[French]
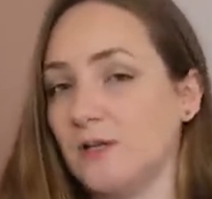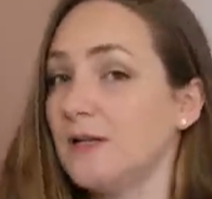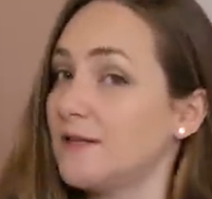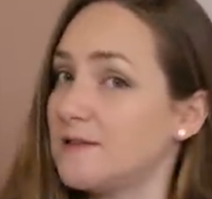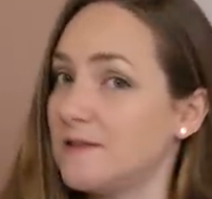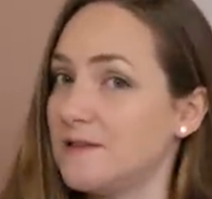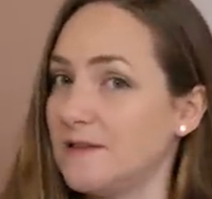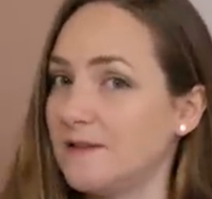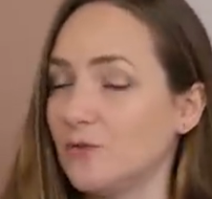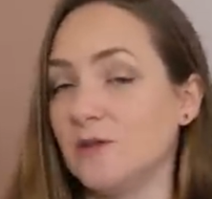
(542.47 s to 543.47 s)

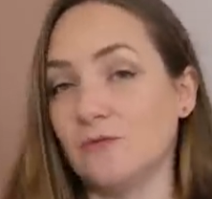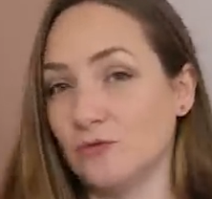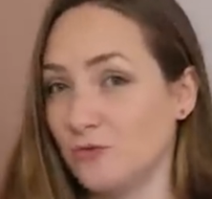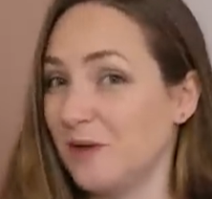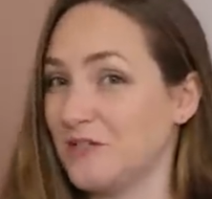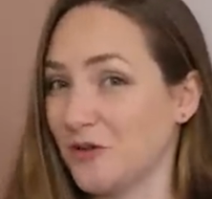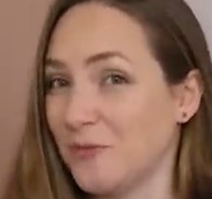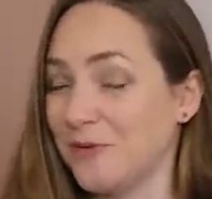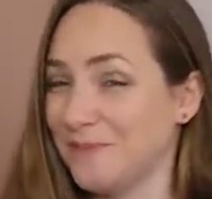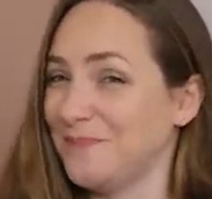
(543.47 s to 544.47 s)
l'élasticité au niveau du bas de
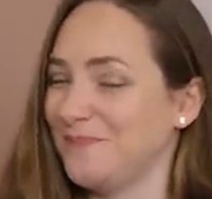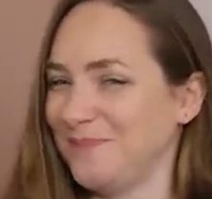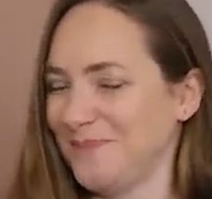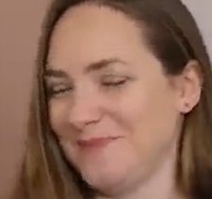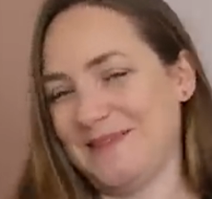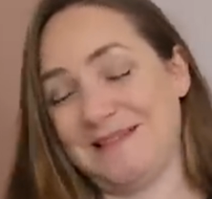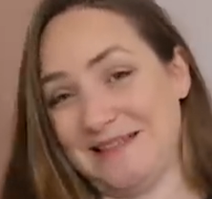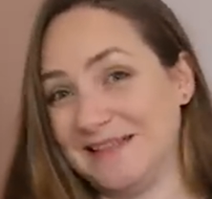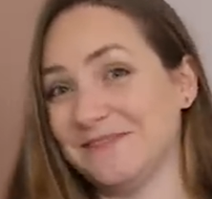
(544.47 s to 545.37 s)
jambe. C'était